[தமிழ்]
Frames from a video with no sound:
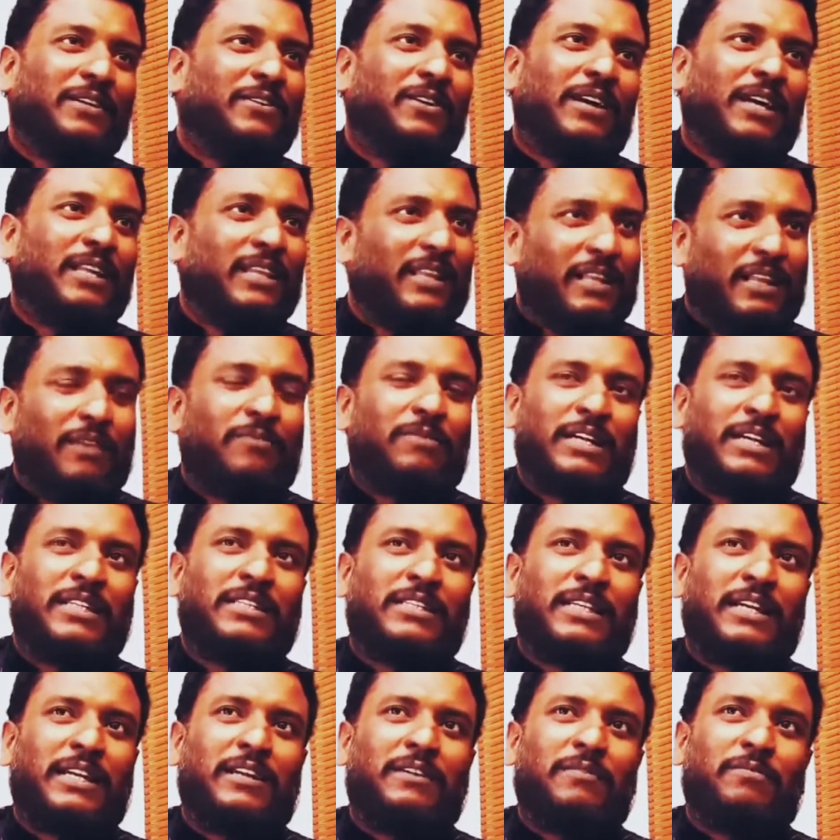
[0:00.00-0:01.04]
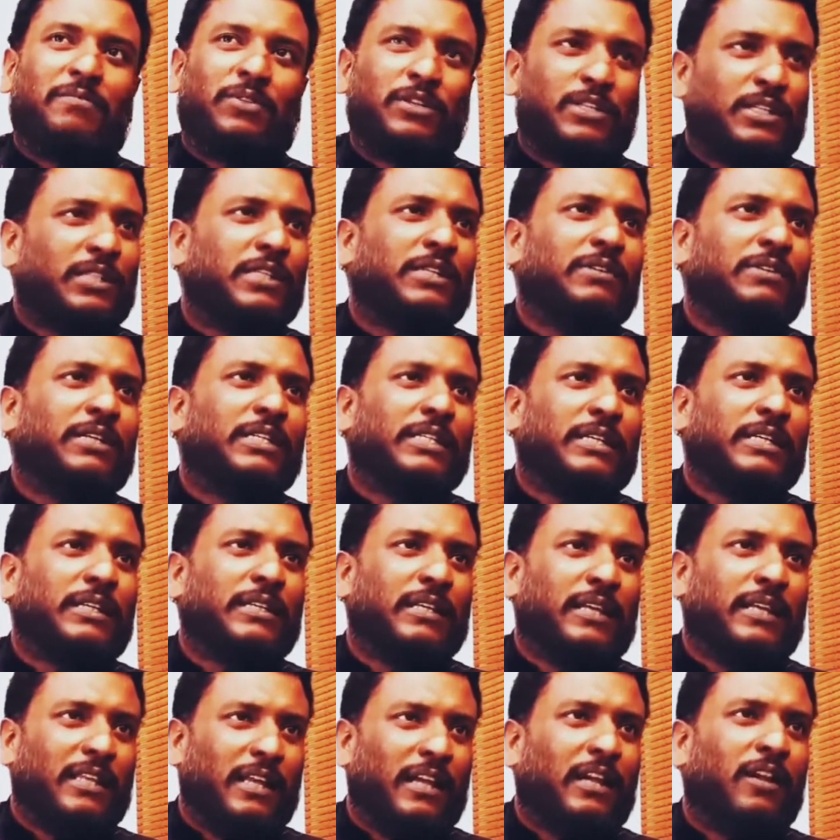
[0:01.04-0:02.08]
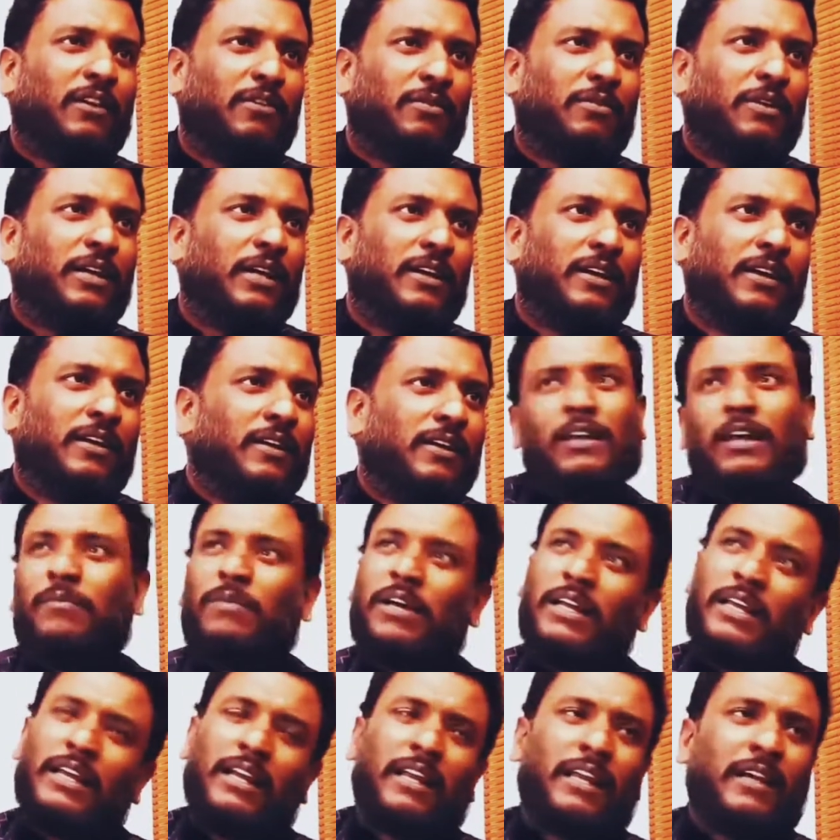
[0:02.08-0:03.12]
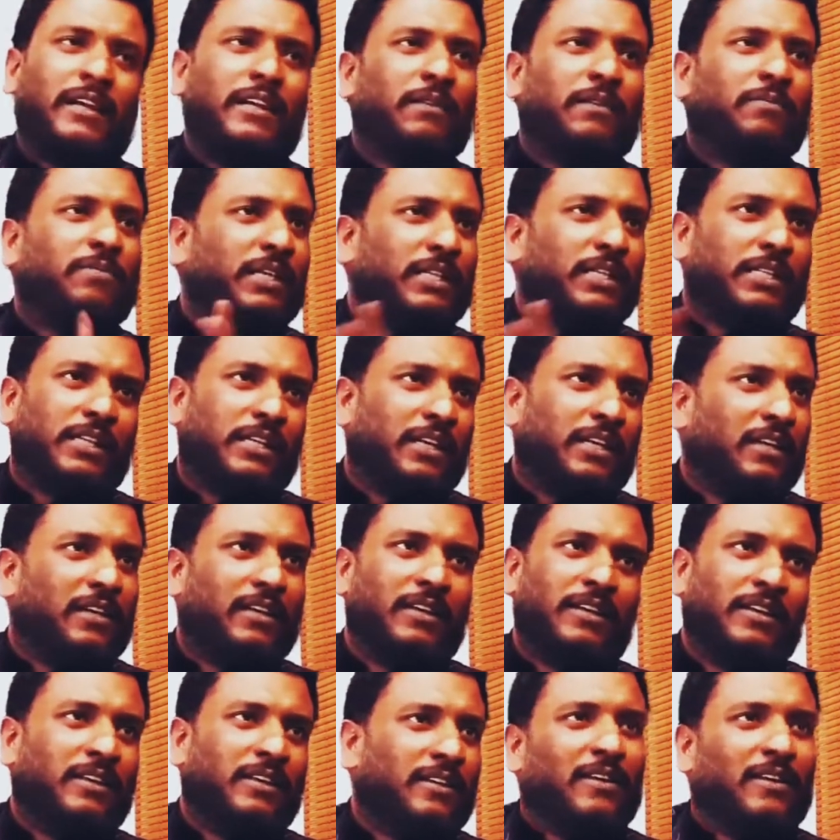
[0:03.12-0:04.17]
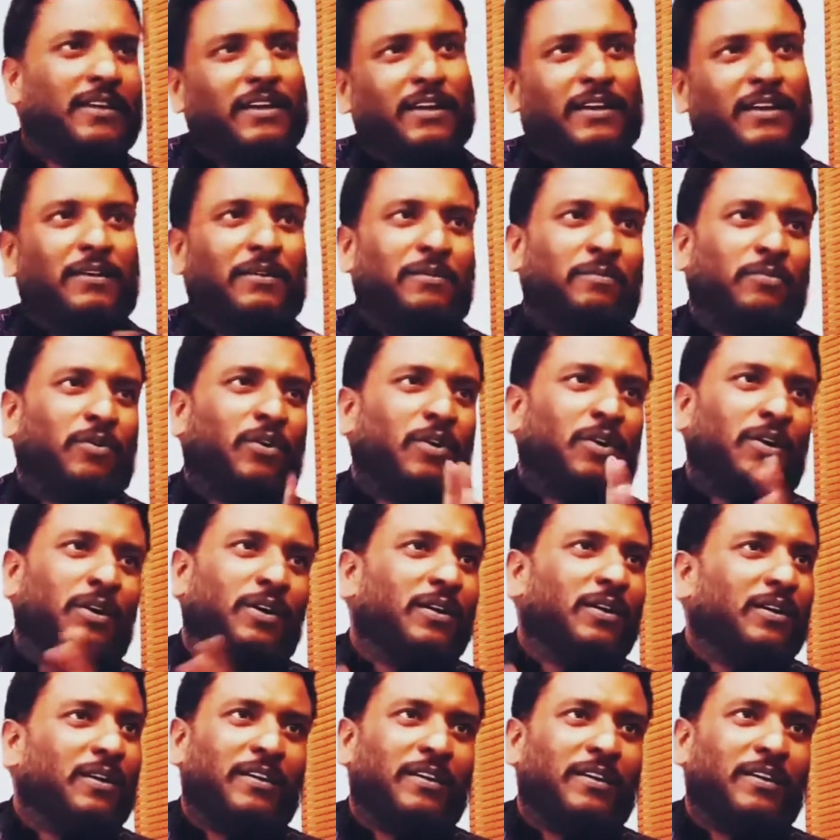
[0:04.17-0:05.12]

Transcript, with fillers: இருக்கும் அதெல்லாம் மனுஷன் பொசசிவ்னஸ் இருந்தால் தான் லவ் ஆமாம் எல்லார்கிட்டையும் பேசு போ